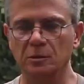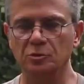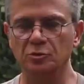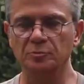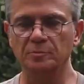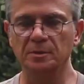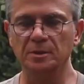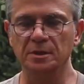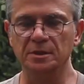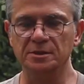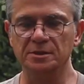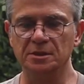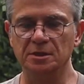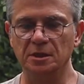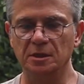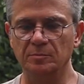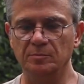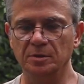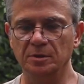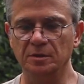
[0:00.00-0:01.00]
Людмила
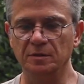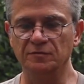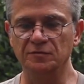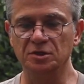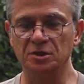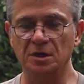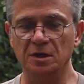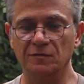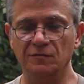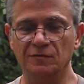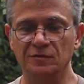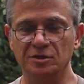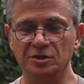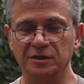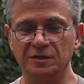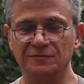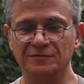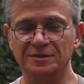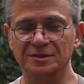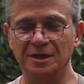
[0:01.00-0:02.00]
Сербина вчера
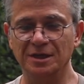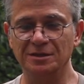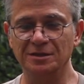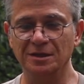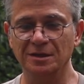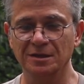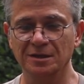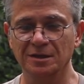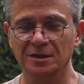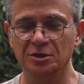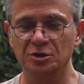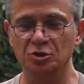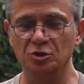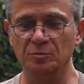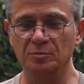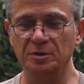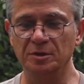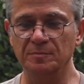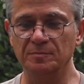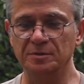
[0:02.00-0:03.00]
вышла в сад,
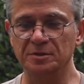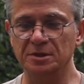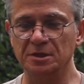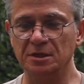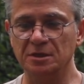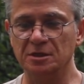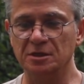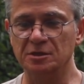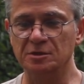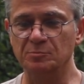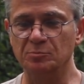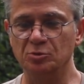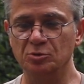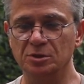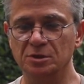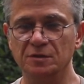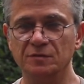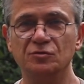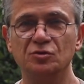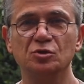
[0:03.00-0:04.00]
чтобы написать
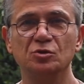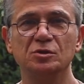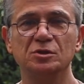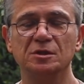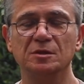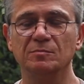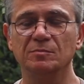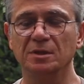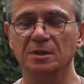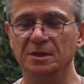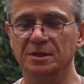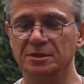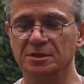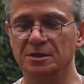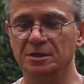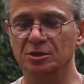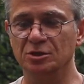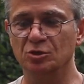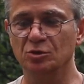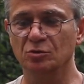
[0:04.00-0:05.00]
распустившуюся
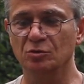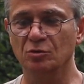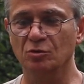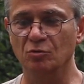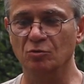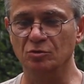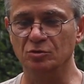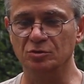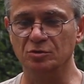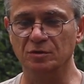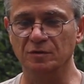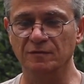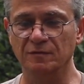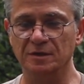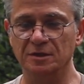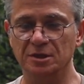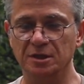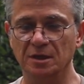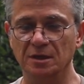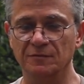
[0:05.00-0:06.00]
белоснежную розу, и
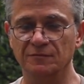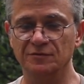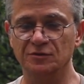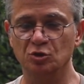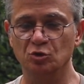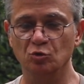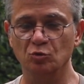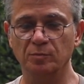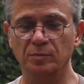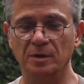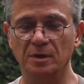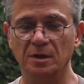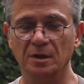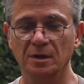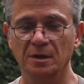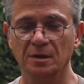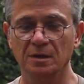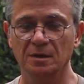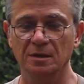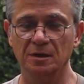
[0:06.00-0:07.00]
вошла в ступор.
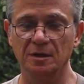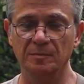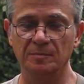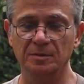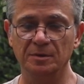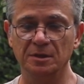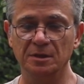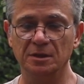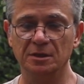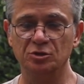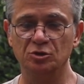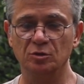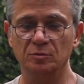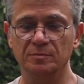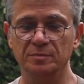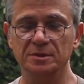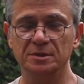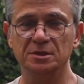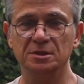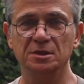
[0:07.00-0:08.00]
Я поняла, что
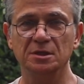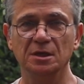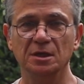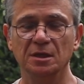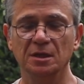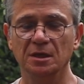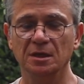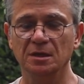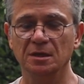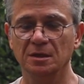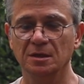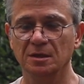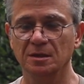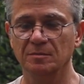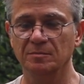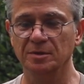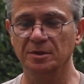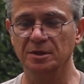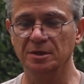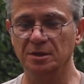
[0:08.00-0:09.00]
бессильно
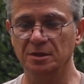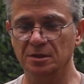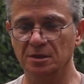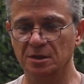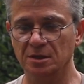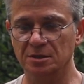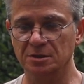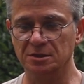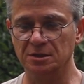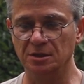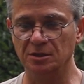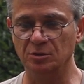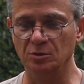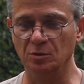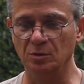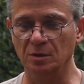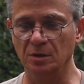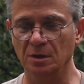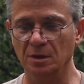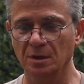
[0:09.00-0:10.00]
перед этой
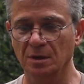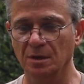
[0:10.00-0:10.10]
красотой.